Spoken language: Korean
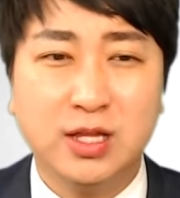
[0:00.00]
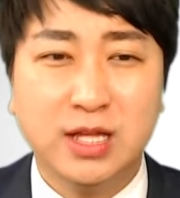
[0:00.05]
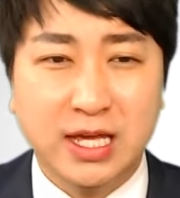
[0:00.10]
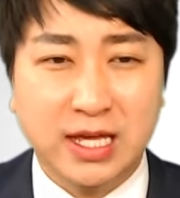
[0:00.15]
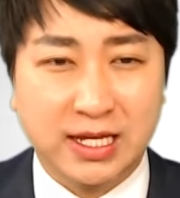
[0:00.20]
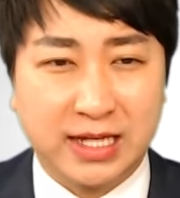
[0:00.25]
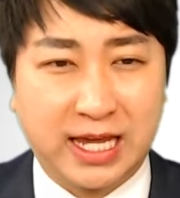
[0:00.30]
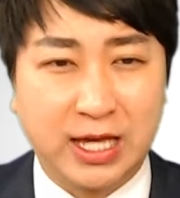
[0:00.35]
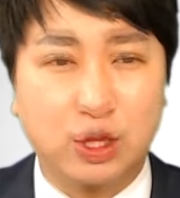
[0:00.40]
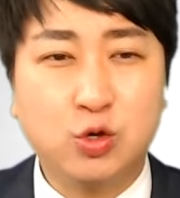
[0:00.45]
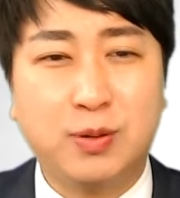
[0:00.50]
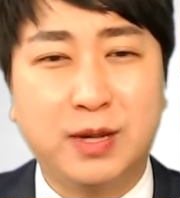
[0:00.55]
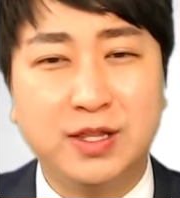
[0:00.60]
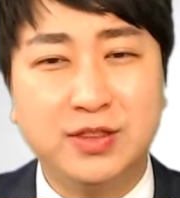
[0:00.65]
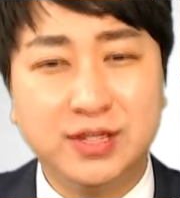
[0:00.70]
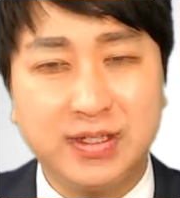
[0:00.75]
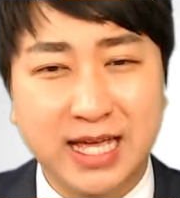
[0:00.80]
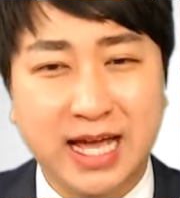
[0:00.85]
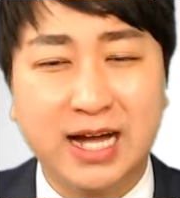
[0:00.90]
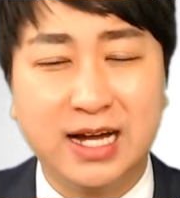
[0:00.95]
계속 받는
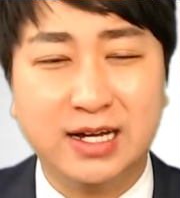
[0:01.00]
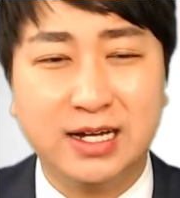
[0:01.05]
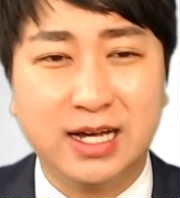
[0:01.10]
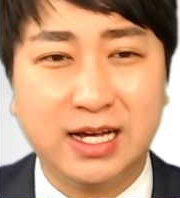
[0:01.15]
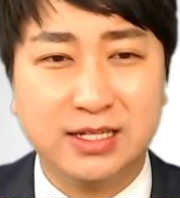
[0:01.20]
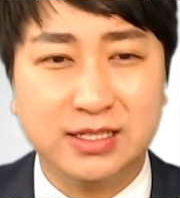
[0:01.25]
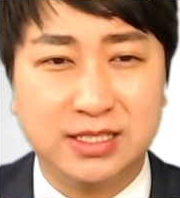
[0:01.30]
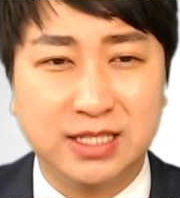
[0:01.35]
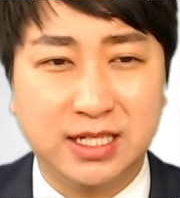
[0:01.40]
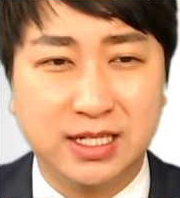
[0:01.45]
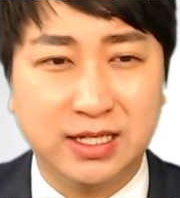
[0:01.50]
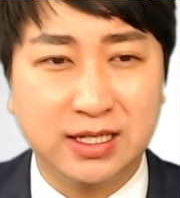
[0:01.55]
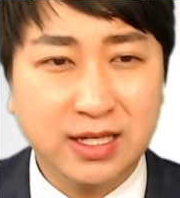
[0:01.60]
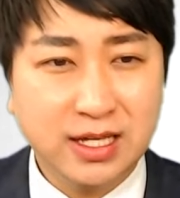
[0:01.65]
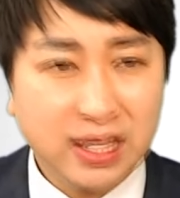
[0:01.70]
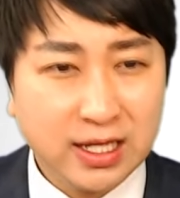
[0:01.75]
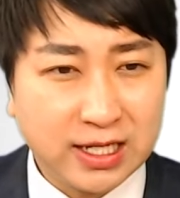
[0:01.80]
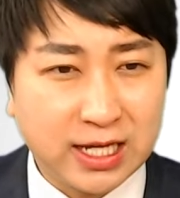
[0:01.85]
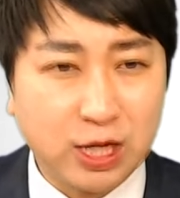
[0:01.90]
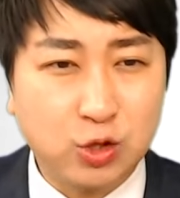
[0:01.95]
향 이제
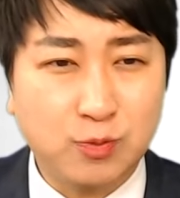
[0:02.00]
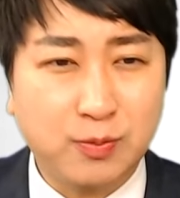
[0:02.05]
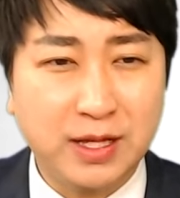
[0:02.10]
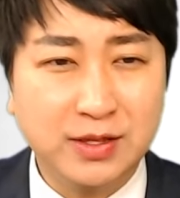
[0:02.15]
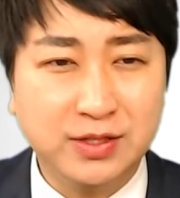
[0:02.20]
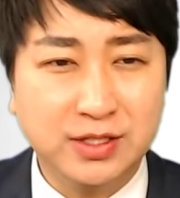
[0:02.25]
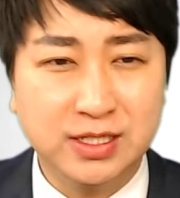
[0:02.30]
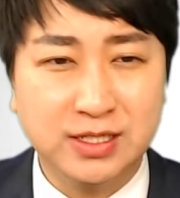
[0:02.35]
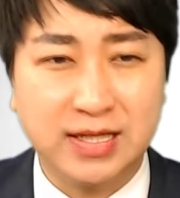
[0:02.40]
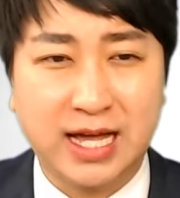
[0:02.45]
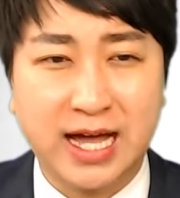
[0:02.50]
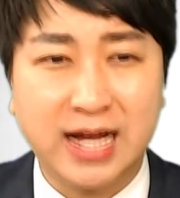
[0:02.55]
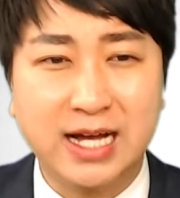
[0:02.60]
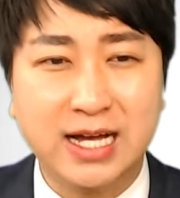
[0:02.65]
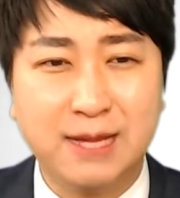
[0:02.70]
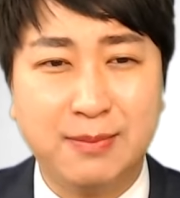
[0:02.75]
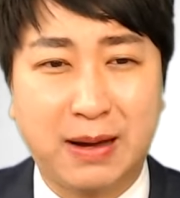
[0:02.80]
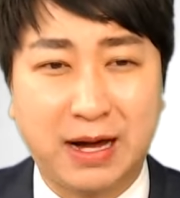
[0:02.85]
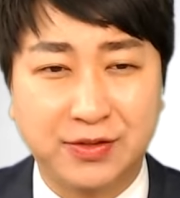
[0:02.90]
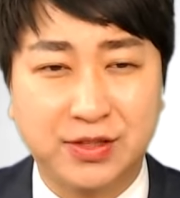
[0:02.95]
계속 받는 항암
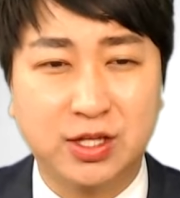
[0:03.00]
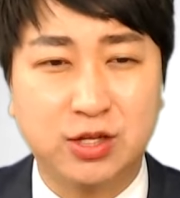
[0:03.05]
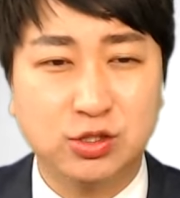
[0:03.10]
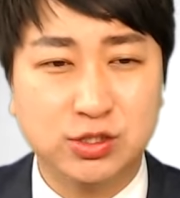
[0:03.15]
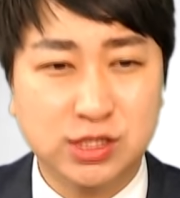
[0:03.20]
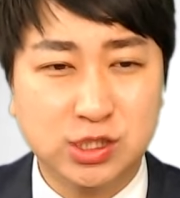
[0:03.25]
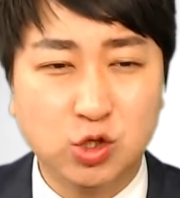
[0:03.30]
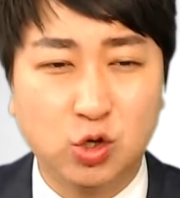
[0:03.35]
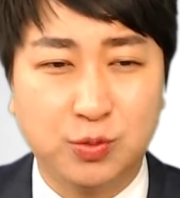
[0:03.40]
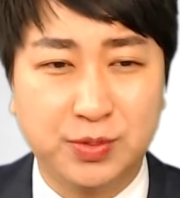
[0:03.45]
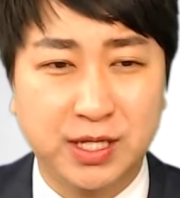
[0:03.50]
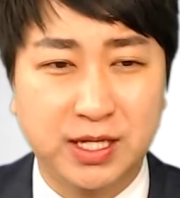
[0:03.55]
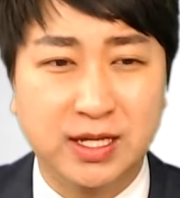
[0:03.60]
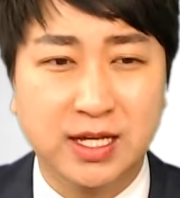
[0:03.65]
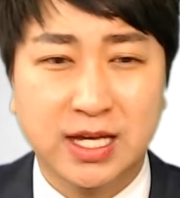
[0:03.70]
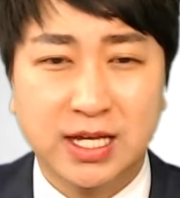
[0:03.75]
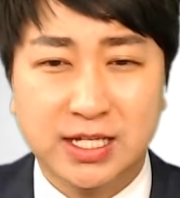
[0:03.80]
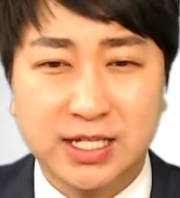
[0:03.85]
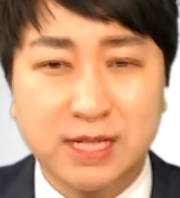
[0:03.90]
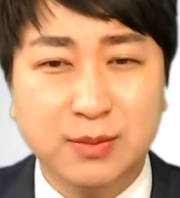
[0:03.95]
방사선 치료비
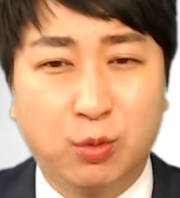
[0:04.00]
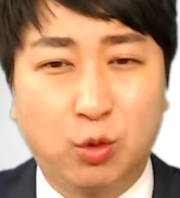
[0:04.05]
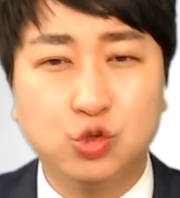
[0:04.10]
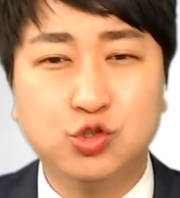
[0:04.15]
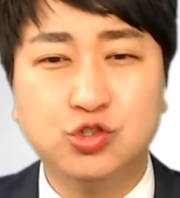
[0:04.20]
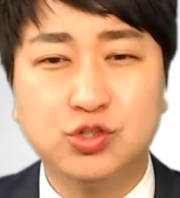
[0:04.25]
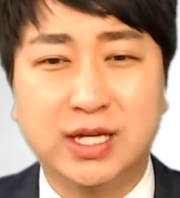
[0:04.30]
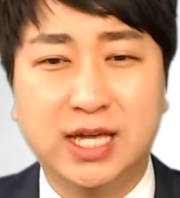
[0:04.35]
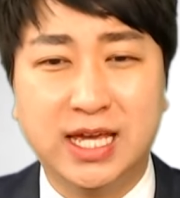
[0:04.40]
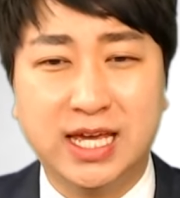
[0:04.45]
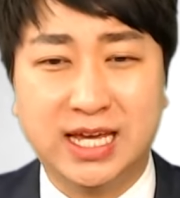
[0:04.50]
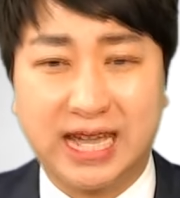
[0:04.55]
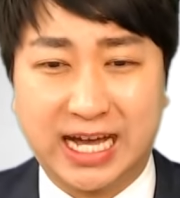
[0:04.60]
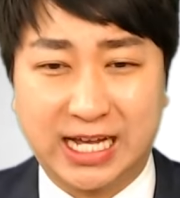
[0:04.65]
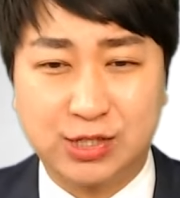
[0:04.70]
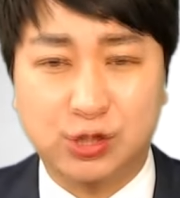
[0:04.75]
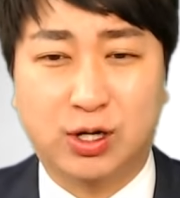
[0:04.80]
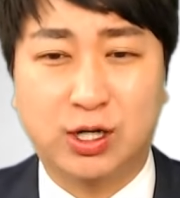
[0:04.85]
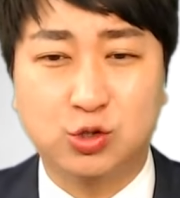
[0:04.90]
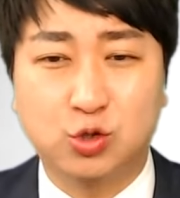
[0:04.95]
이 모든 게
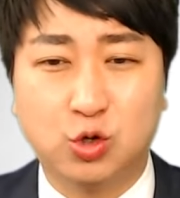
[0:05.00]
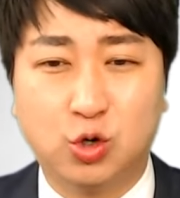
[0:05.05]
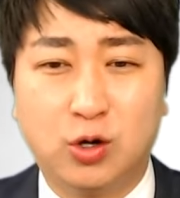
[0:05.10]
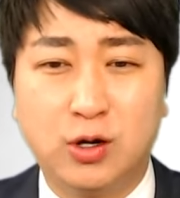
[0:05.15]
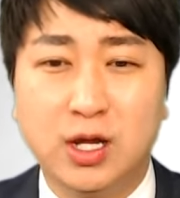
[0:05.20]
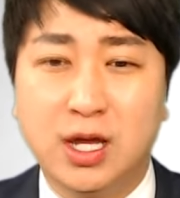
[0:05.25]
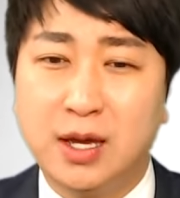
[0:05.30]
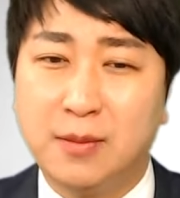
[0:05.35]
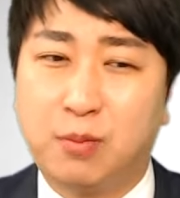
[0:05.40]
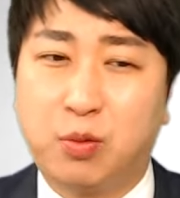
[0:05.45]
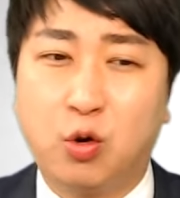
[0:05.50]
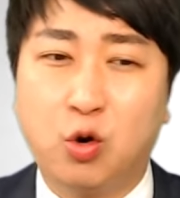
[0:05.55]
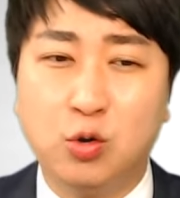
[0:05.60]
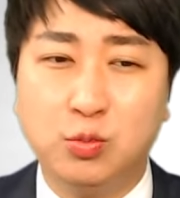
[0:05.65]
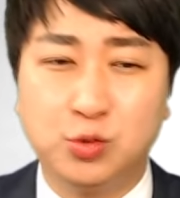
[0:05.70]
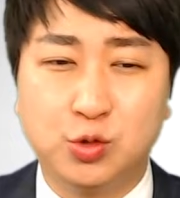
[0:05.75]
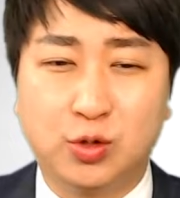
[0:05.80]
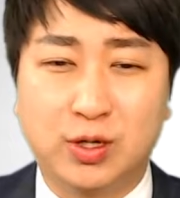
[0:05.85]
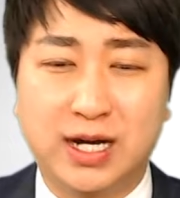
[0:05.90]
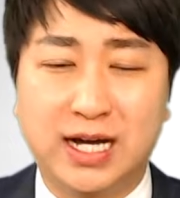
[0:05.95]
가져가도
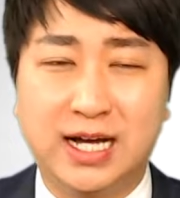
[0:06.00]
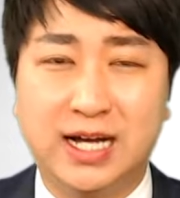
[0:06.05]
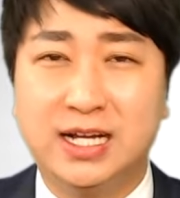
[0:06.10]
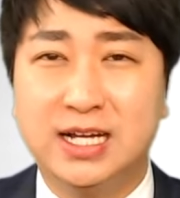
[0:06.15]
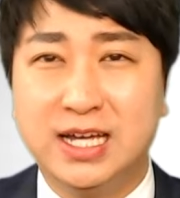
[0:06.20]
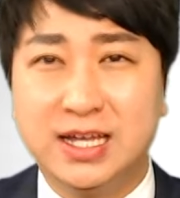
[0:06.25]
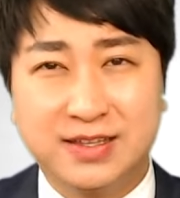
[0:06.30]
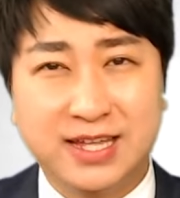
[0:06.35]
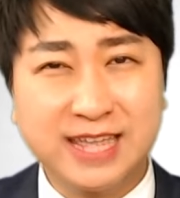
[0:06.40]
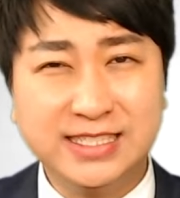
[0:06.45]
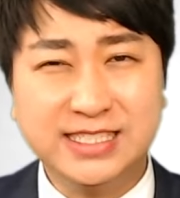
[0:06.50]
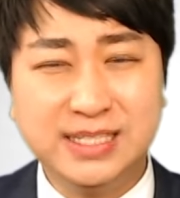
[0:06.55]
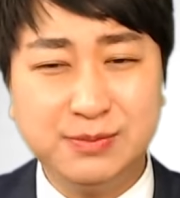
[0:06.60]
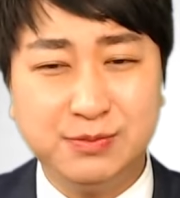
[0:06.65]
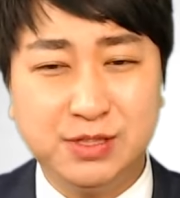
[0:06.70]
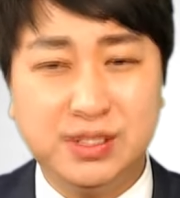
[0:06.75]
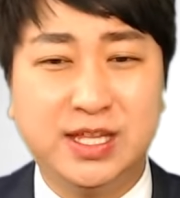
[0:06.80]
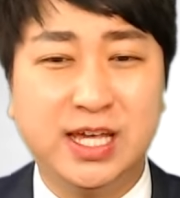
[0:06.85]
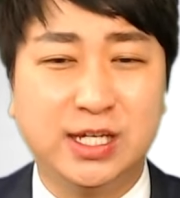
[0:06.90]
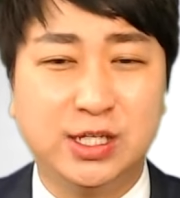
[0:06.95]
보험료가
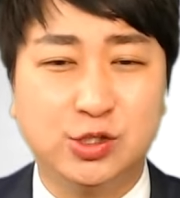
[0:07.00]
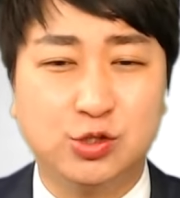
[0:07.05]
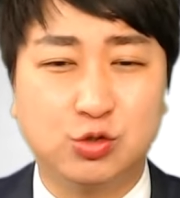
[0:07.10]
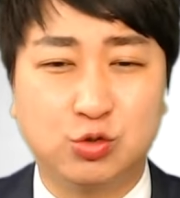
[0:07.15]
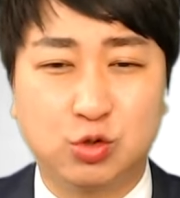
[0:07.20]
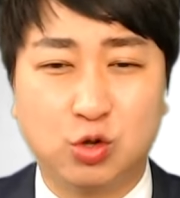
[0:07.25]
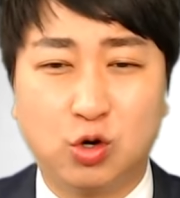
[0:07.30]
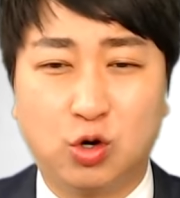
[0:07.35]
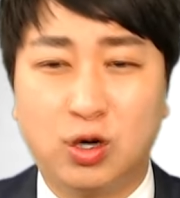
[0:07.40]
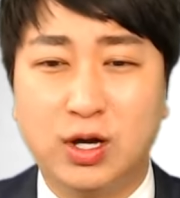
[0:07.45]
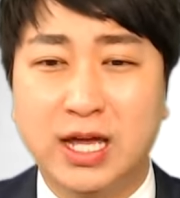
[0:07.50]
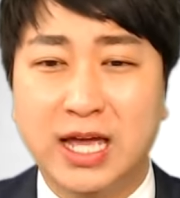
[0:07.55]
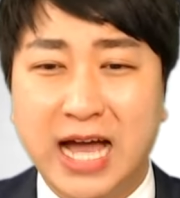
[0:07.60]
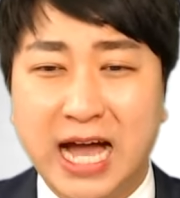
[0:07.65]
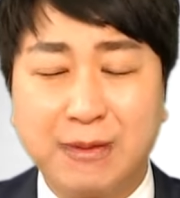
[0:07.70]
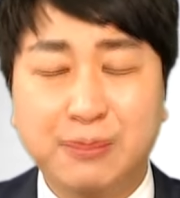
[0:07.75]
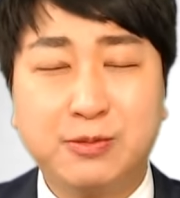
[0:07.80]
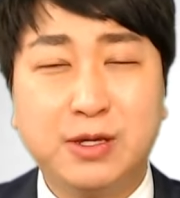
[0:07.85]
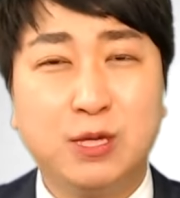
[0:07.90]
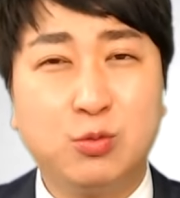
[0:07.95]
42세 기준으로
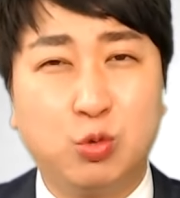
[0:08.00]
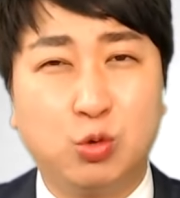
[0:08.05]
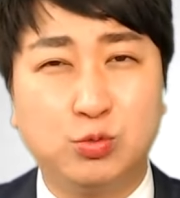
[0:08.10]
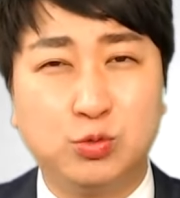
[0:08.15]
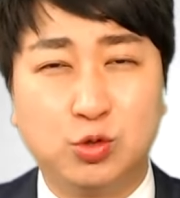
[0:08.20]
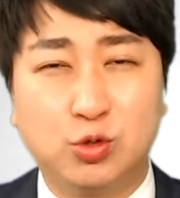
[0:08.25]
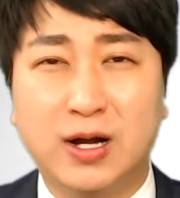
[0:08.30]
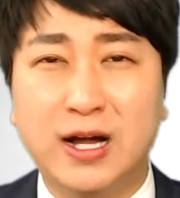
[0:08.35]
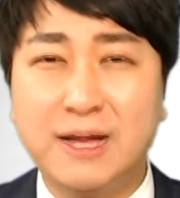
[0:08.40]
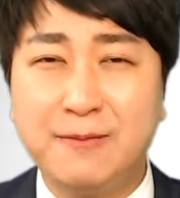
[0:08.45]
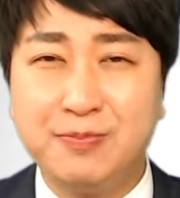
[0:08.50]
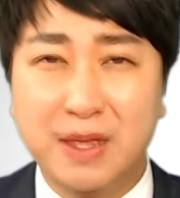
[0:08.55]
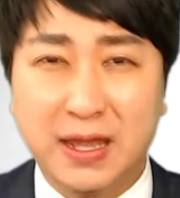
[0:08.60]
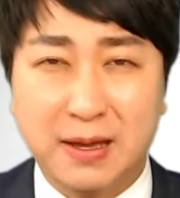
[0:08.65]
합계 보험료가